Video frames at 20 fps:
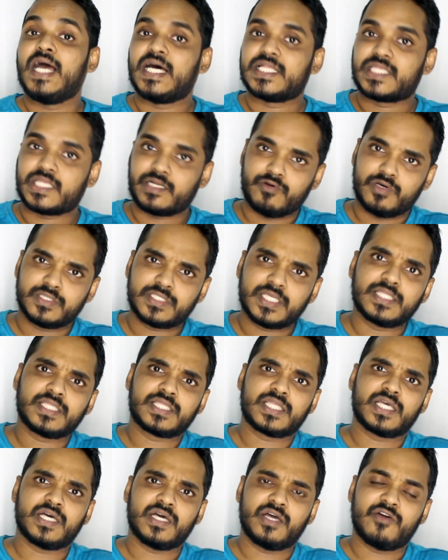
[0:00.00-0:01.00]
ఆ తర్వాత
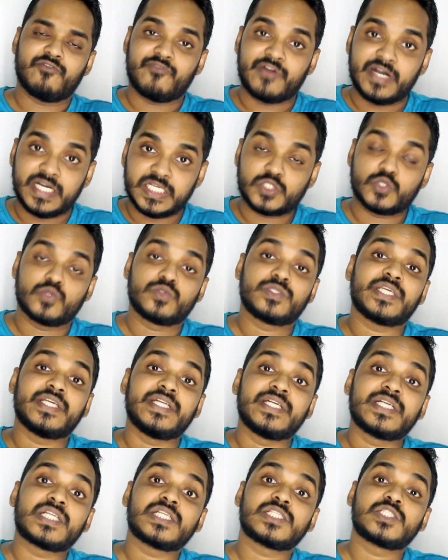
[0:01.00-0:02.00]
అంతా వాడి సొంత
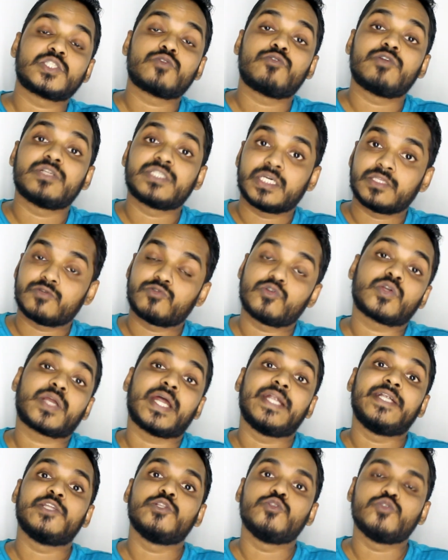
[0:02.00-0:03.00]
ఇంట్రెస్ట్తో వాడు చదవడం
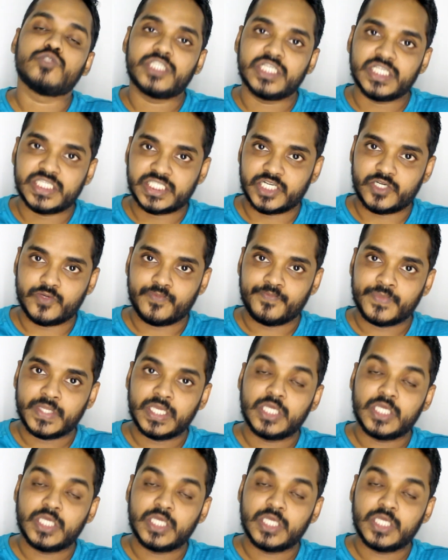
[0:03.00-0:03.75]
కంటిన్యూ చేశాడు